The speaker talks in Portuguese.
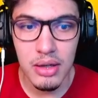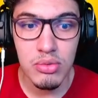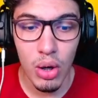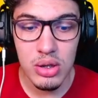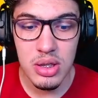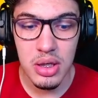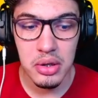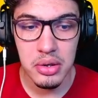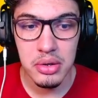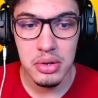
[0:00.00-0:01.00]
Nossa.
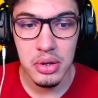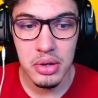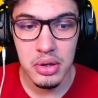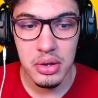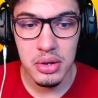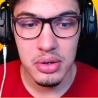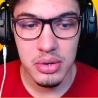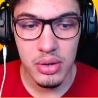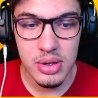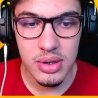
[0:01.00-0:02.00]

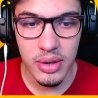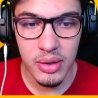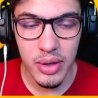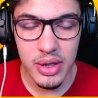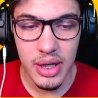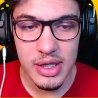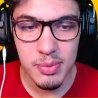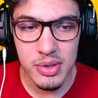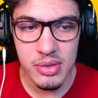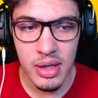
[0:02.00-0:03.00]
Nossa, que doideira. A
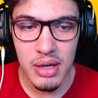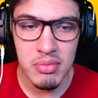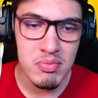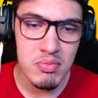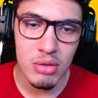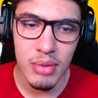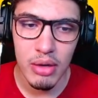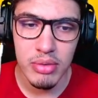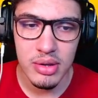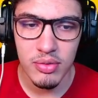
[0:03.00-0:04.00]
explosão dele é normal,
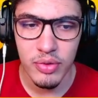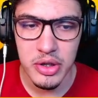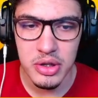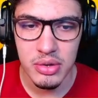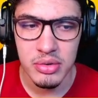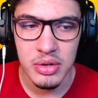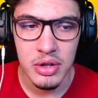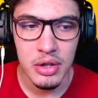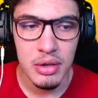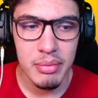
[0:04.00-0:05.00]
não é tão forte, não.
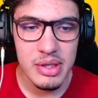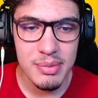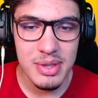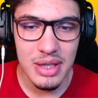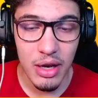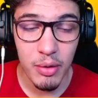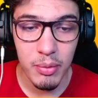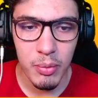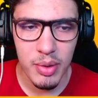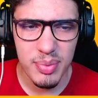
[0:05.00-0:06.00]
Mas é bizarro, é um
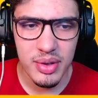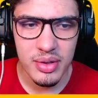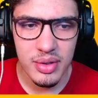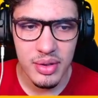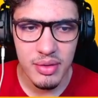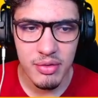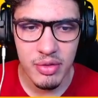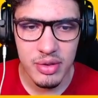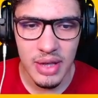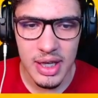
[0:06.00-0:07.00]
Creeper
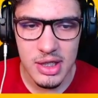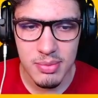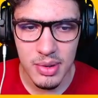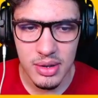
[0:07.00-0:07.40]
fantasma.